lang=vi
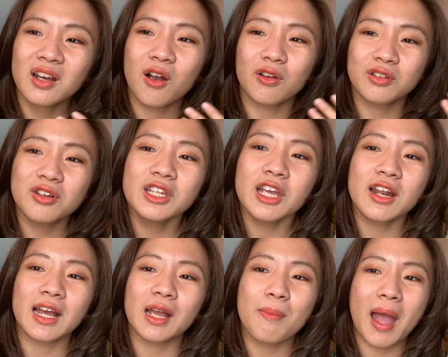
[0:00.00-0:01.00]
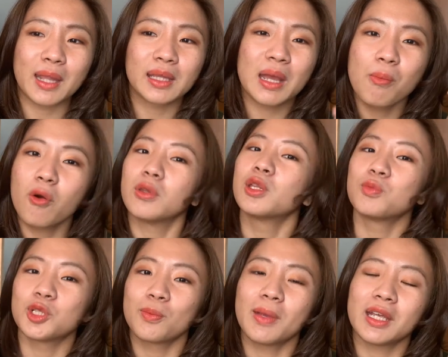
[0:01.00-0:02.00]
còn đương nhiên là các bạn sẽ bổ sung
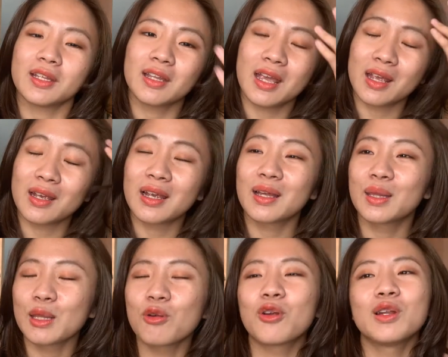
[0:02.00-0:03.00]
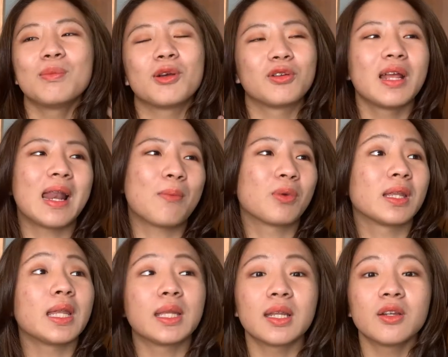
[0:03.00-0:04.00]
cho mình để sau đó thì mình có thể làm
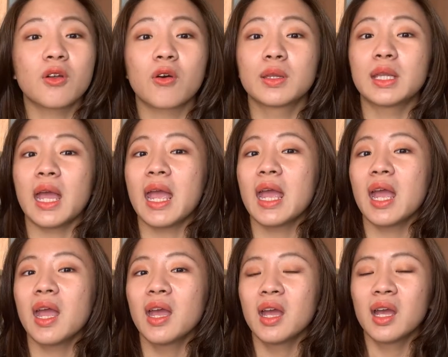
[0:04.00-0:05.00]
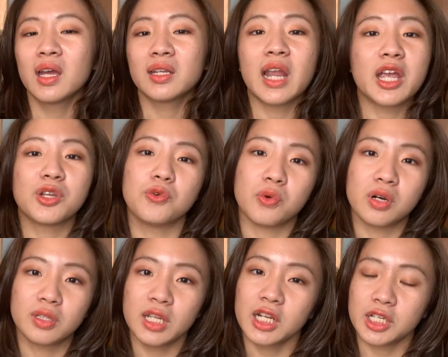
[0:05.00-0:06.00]
cái danh sách nó sẽ đầy đủ
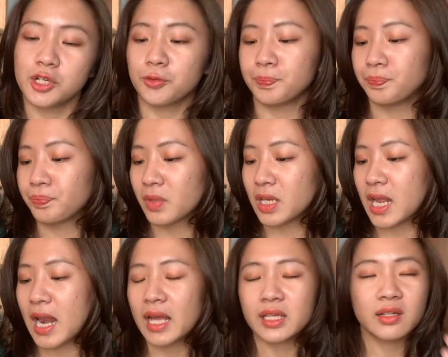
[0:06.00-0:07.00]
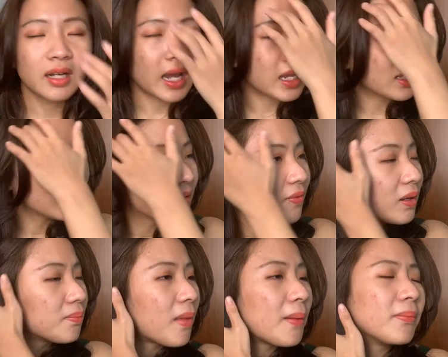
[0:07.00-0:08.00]
hơn rất là nhiều thì đây là những cái nhân vật
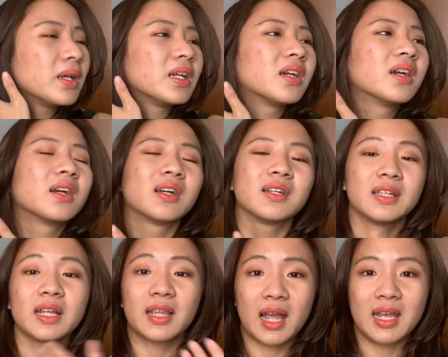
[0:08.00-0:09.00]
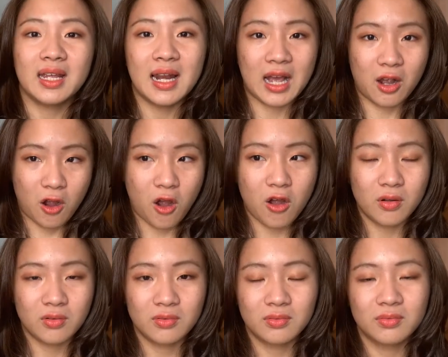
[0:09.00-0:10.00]
mà mình nhận thấy là có
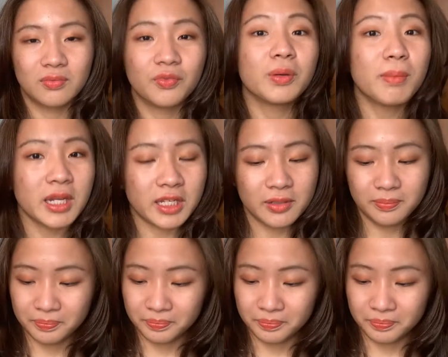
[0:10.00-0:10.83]
với mình nhé